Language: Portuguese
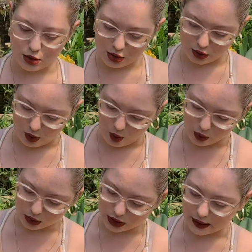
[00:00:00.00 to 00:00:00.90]
de
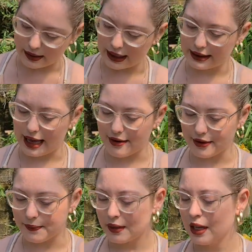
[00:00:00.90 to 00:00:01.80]
desconto, então ela
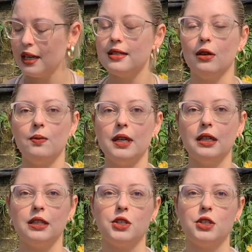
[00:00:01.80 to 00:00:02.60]
tava, se eu não me engano,